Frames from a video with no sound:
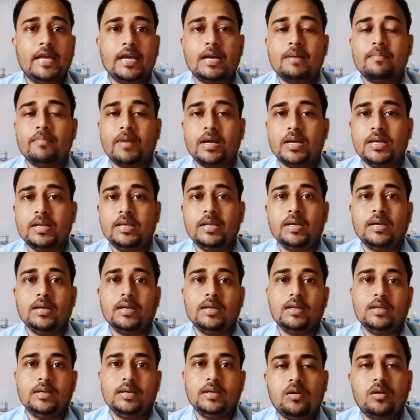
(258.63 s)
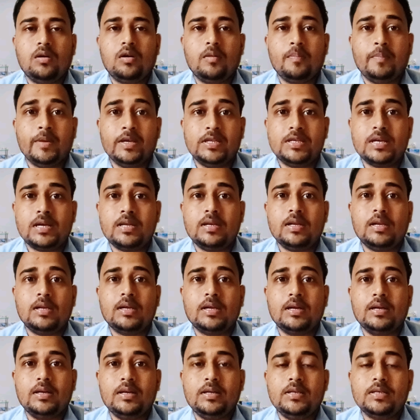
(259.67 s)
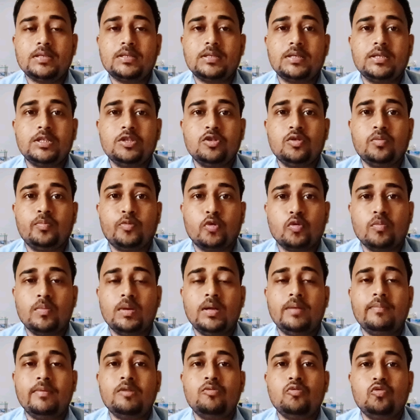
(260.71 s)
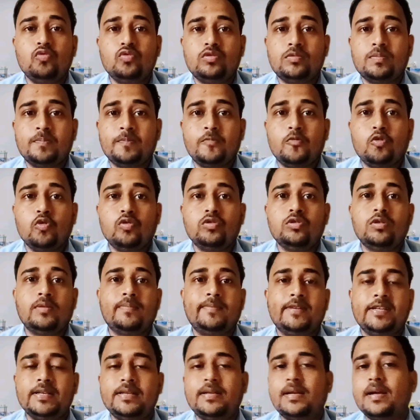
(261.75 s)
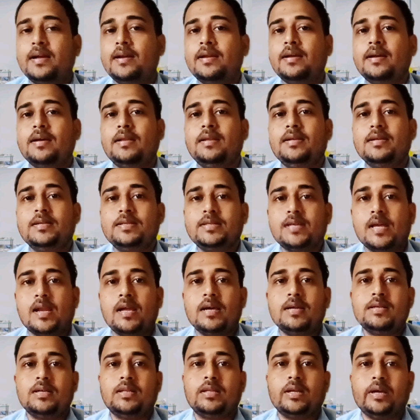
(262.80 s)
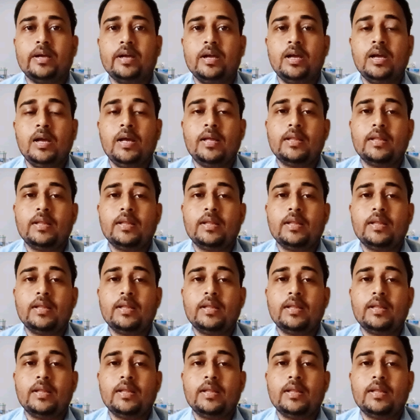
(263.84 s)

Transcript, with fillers: एक महीने के लिए और भेजाइनल कैंडिडियस की जो प्रॉब्लम है उसको जब ट्रीट करने के लिए चलाया जाता है